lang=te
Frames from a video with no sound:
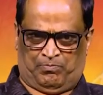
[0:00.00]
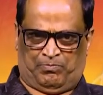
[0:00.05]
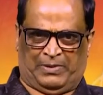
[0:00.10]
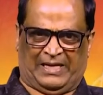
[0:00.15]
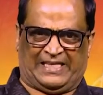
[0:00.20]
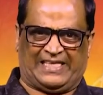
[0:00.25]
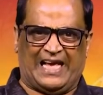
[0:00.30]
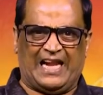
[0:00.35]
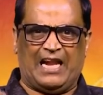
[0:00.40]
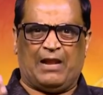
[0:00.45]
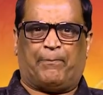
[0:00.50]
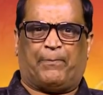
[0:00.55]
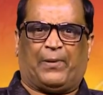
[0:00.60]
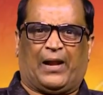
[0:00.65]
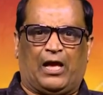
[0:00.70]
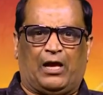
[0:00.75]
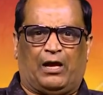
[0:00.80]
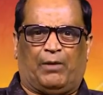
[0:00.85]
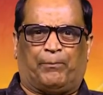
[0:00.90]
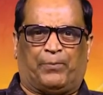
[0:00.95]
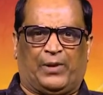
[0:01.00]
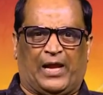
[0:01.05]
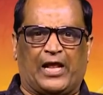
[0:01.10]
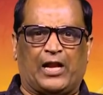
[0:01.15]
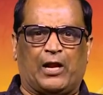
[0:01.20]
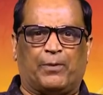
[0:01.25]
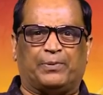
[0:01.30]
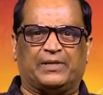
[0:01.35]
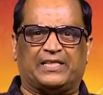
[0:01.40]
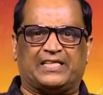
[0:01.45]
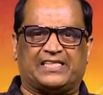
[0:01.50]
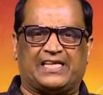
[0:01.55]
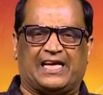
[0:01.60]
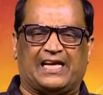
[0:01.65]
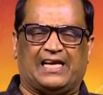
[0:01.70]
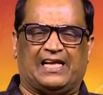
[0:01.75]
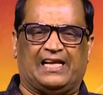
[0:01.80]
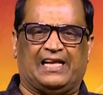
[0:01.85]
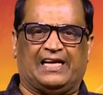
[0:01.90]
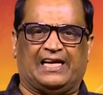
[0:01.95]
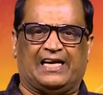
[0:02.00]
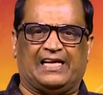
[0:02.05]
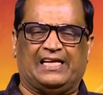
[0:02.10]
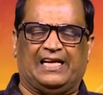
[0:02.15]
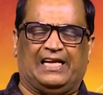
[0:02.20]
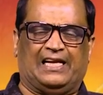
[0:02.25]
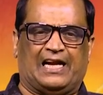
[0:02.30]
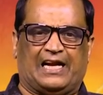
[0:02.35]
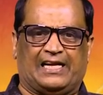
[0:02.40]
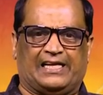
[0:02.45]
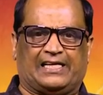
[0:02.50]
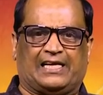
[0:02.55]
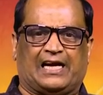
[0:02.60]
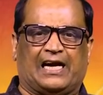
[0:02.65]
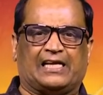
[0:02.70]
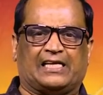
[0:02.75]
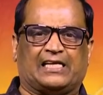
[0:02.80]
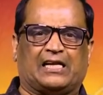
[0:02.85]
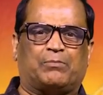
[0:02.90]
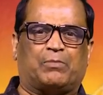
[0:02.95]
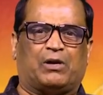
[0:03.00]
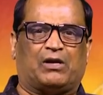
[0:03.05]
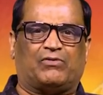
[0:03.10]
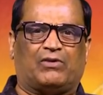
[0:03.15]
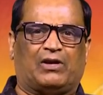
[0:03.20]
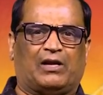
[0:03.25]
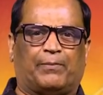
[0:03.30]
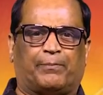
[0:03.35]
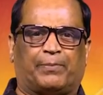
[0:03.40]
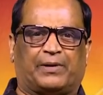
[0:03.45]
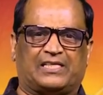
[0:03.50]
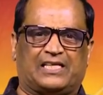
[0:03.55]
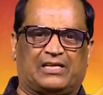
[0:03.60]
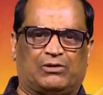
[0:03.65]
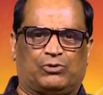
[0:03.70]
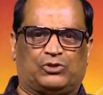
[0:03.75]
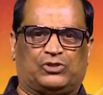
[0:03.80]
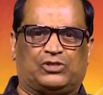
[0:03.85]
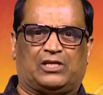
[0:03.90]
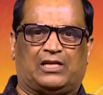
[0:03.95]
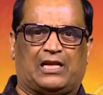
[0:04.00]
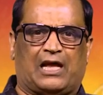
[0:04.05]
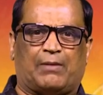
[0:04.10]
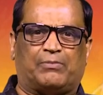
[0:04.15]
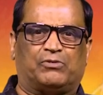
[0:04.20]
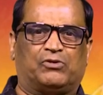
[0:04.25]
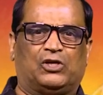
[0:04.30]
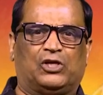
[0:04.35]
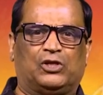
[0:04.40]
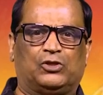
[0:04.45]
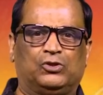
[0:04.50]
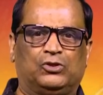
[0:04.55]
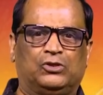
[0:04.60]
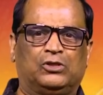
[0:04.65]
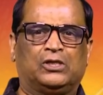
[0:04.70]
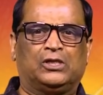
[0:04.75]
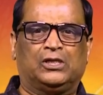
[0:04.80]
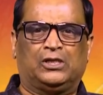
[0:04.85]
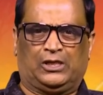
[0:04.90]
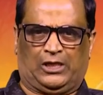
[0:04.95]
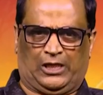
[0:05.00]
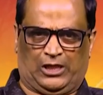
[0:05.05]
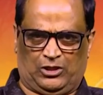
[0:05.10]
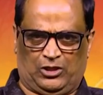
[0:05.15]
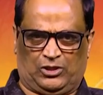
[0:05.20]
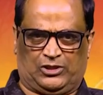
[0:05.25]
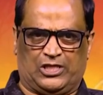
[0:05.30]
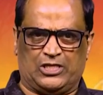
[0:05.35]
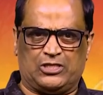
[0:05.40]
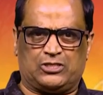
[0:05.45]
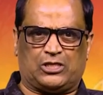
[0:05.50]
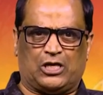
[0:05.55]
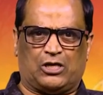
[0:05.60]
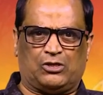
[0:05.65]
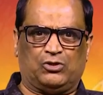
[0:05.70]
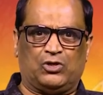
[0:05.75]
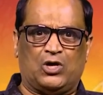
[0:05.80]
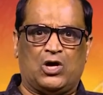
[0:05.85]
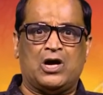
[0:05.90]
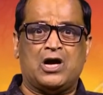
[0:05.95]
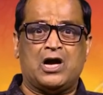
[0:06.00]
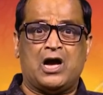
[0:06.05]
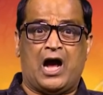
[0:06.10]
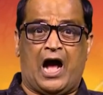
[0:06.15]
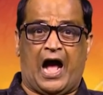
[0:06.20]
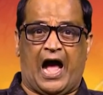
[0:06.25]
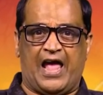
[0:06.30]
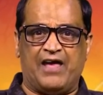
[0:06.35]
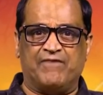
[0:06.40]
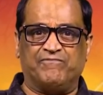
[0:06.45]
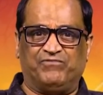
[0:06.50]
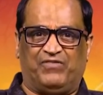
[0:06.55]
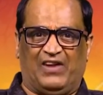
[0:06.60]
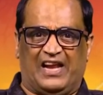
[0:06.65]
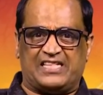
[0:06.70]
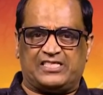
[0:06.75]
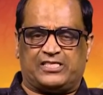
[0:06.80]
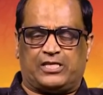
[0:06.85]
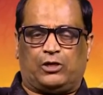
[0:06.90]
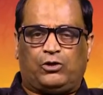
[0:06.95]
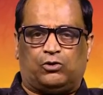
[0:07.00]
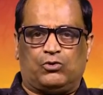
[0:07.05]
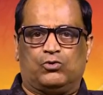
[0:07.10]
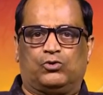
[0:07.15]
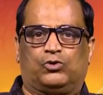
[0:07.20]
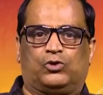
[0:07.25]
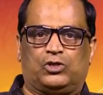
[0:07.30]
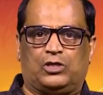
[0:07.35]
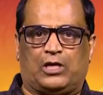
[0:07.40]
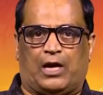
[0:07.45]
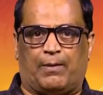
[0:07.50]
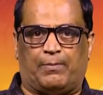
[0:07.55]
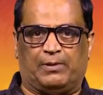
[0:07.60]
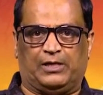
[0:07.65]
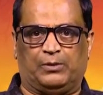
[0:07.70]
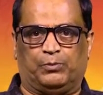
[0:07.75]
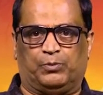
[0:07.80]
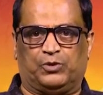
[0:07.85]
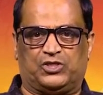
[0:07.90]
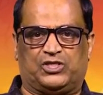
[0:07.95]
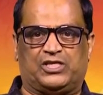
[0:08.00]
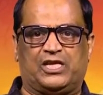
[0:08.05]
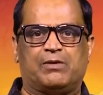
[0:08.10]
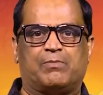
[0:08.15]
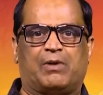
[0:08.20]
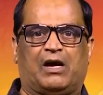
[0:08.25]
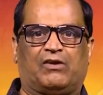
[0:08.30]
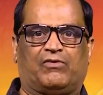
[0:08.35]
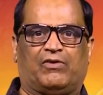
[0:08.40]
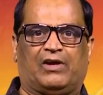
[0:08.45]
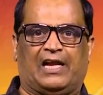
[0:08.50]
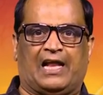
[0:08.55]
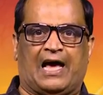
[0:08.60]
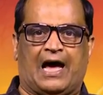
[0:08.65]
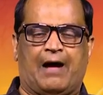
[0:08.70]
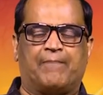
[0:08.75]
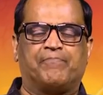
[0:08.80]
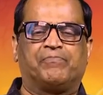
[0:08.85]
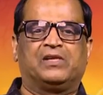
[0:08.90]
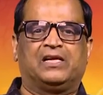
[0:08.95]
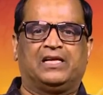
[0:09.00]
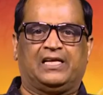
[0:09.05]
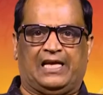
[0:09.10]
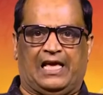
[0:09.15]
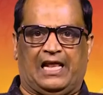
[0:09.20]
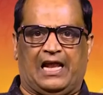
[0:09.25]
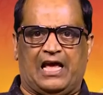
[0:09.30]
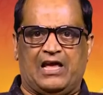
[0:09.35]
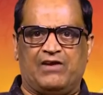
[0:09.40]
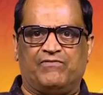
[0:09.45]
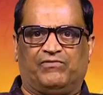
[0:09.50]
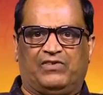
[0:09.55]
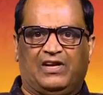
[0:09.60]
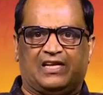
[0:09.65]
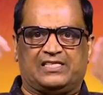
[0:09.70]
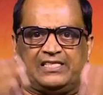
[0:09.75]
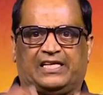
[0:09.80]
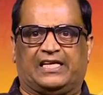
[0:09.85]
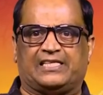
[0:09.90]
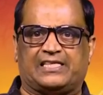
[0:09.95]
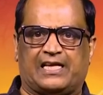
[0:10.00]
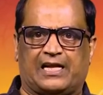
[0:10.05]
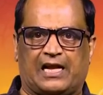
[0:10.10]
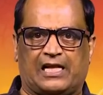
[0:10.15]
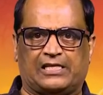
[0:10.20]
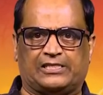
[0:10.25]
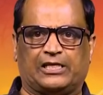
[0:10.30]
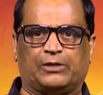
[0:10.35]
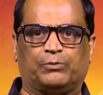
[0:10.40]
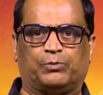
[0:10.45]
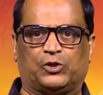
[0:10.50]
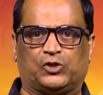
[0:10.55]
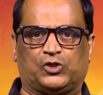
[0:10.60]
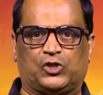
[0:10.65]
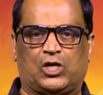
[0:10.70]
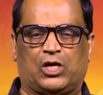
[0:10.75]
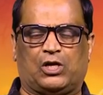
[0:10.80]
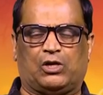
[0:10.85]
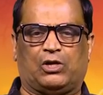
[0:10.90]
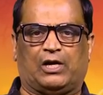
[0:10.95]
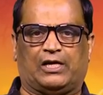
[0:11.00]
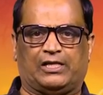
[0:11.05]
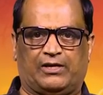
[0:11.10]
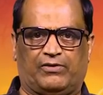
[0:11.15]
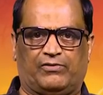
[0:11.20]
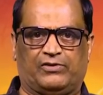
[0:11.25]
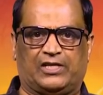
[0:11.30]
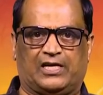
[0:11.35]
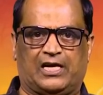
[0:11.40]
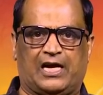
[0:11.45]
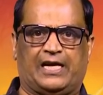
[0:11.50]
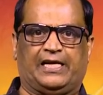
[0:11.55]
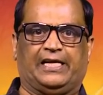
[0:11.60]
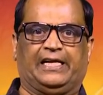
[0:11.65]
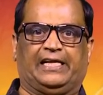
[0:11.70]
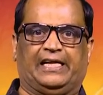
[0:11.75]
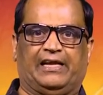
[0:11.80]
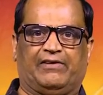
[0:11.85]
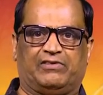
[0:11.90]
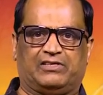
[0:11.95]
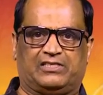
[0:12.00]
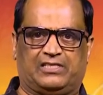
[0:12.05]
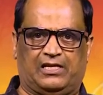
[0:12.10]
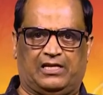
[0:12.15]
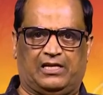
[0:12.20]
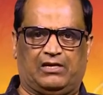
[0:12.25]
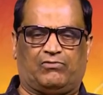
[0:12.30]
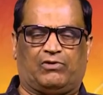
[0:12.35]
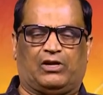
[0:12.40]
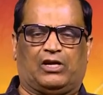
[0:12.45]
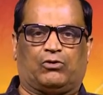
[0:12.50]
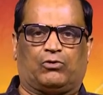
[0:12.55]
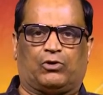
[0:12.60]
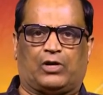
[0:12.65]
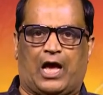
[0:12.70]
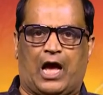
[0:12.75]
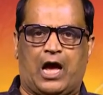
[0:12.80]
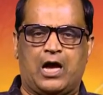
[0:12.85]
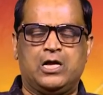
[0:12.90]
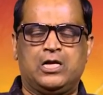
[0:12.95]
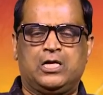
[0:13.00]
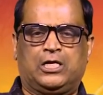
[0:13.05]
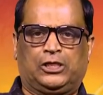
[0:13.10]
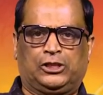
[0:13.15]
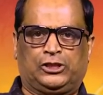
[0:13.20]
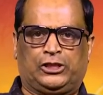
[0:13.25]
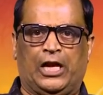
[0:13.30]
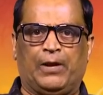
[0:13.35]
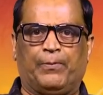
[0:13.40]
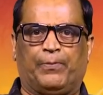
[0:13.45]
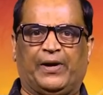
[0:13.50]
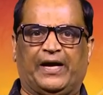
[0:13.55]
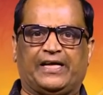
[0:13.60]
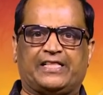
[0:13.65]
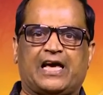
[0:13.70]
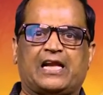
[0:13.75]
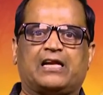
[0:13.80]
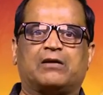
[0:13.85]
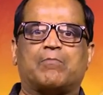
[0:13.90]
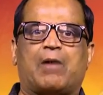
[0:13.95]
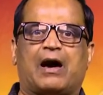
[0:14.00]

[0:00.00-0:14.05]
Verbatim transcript: ప్రజల్ని ప్రే ప్రేరేపిత చేయాలే కానీ ఇలాంటి కార్యక్రమాల వల్ల ప్రజలకు వచ్చిన లాభం లేదు ఏదో చేస్తారు ఆ ఇన్ఫ్లుయెన్స్ ఎక్కువ ఉంటుంది కాబట్టి ఇప్పుడు సినిమాల వల్ల ఎలా ఇన్ఫ్లుయెన్స్ అయ్యి జనాలు చెడిపోతున్నారో అదేవిధంగా ఈ టీవీ సీరియల్ వల్ల కూడా చెడిపోయేదానికి